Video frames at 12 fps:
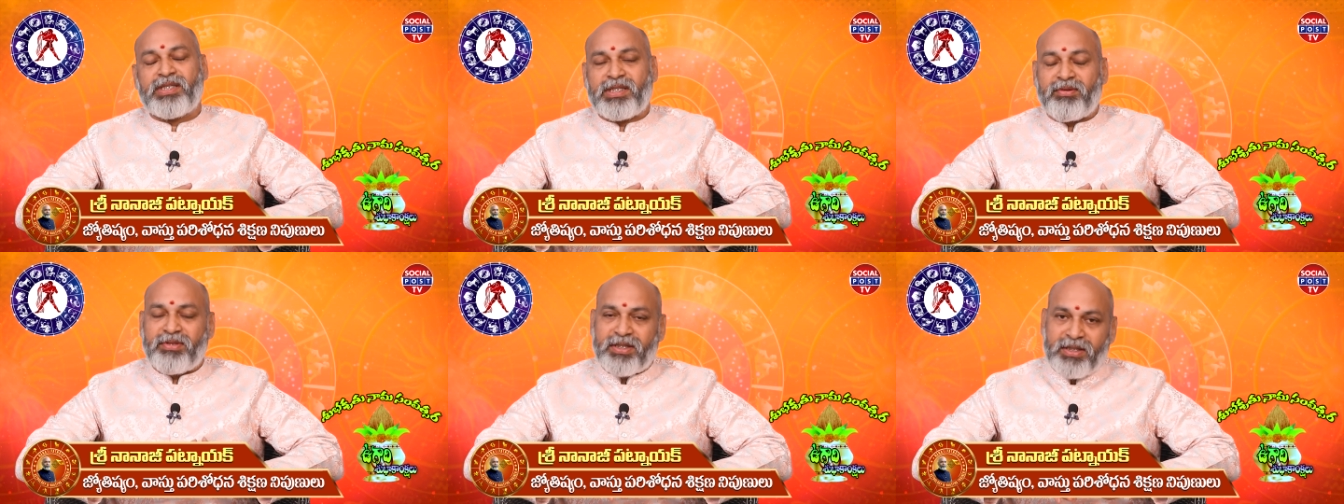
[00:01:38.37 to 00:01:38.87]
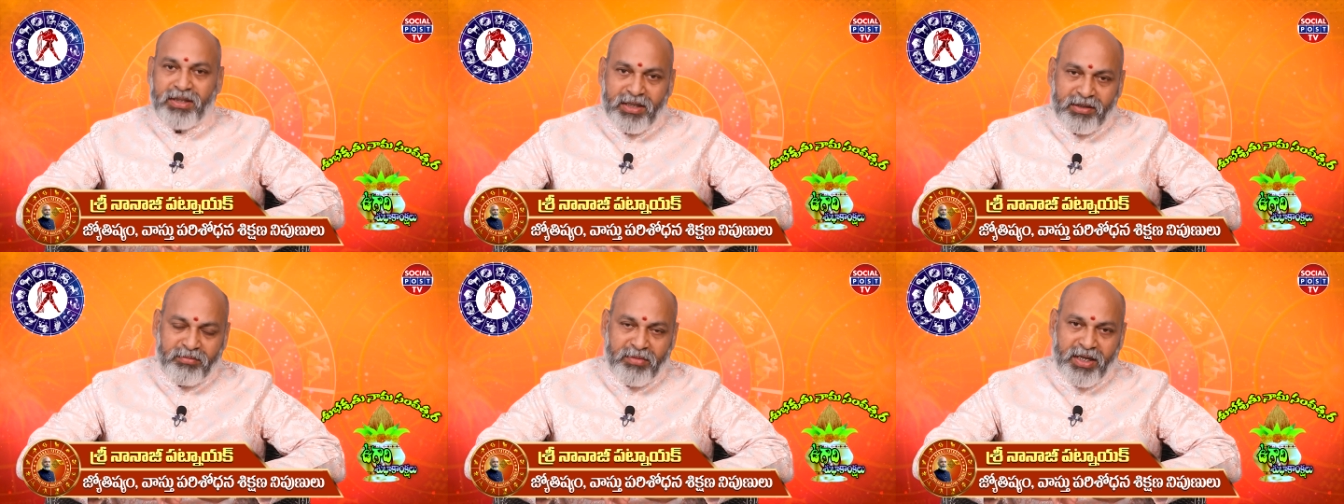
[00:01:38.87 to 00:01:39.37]

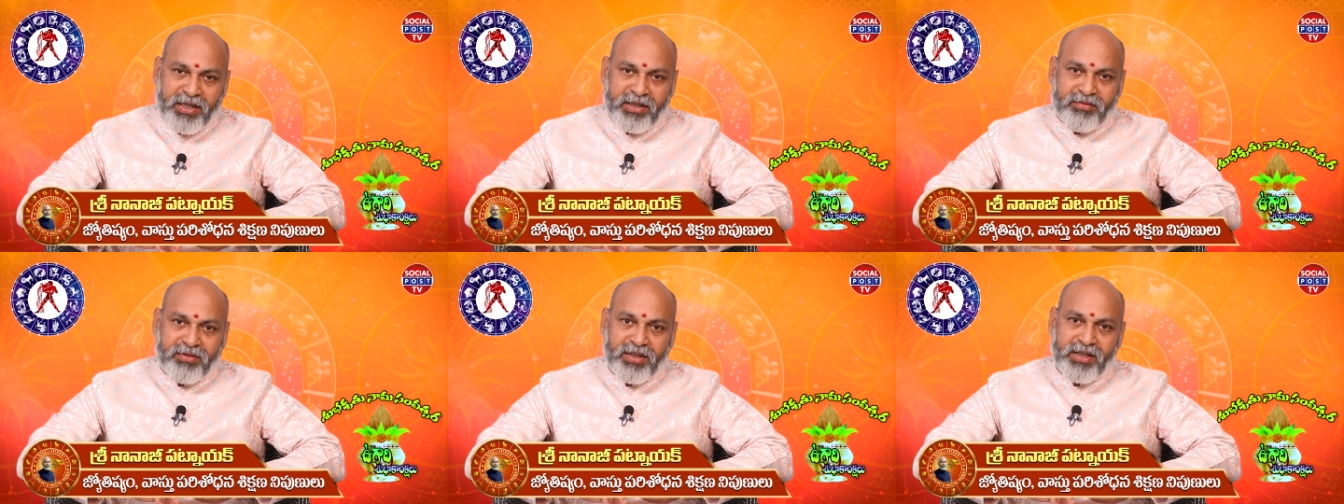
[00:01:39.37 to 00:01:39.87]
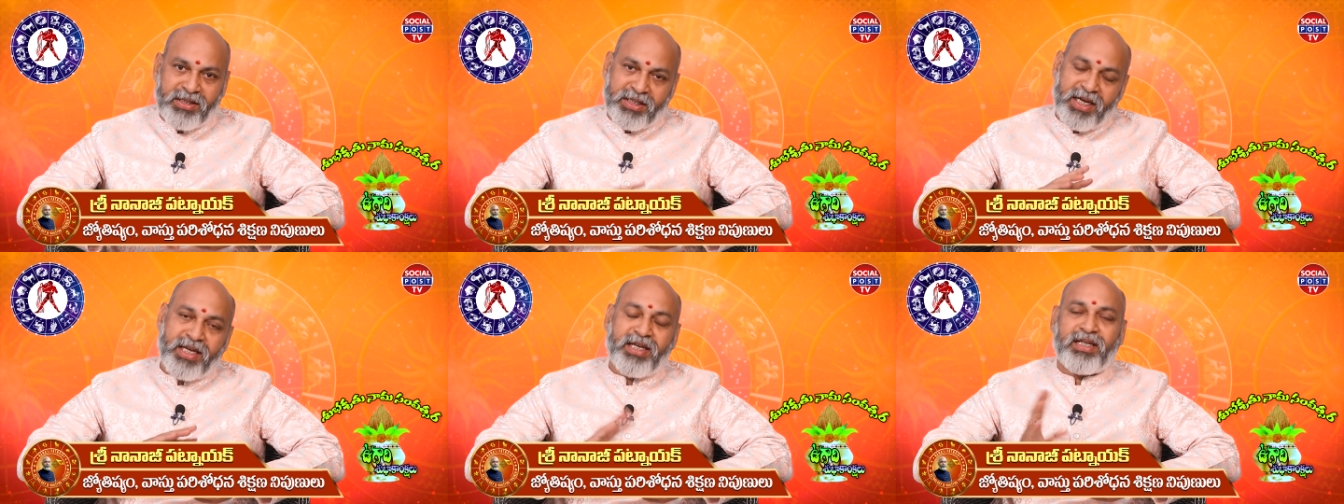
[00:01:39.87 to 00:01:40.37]
సంవత్సరన్నరకు మారేటువంటి
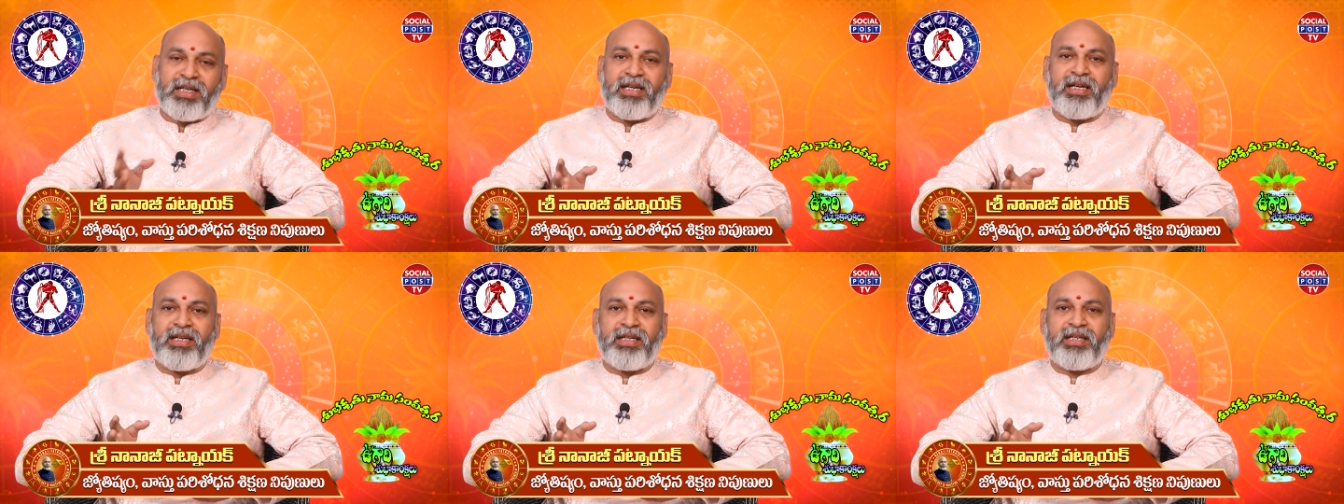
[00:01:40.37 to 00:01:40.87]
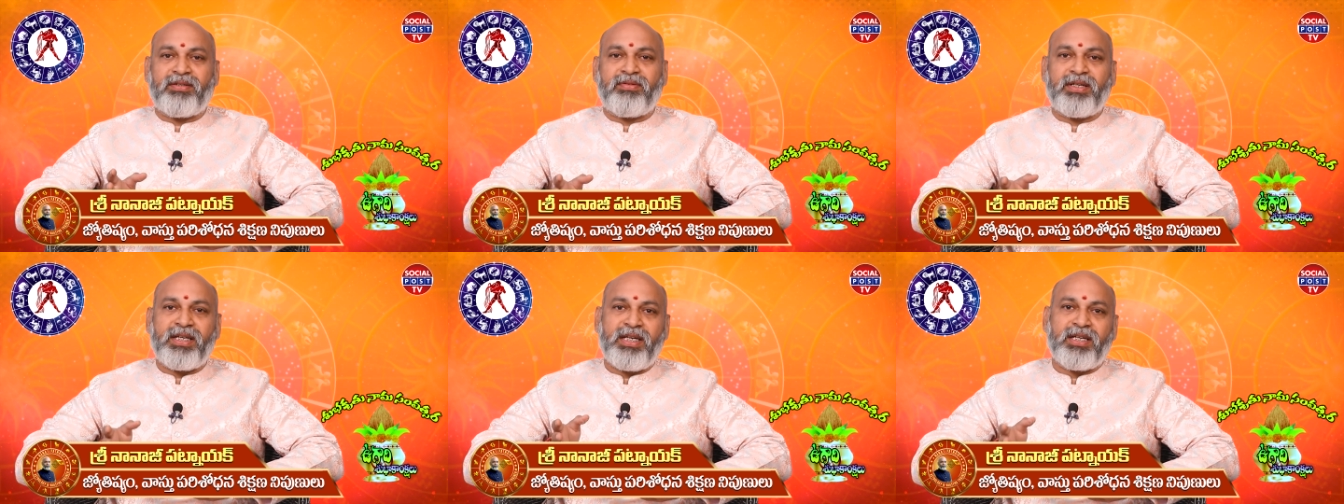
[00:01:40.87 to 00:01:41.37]

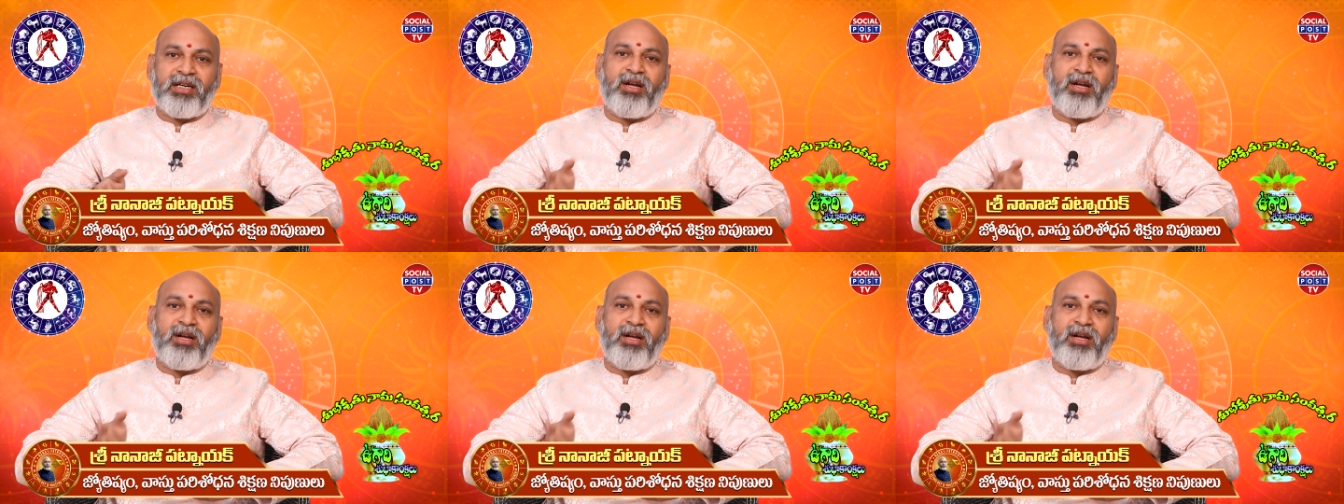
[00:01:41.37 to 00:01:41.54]
ఛాయాగ్రహాలైనటువంటి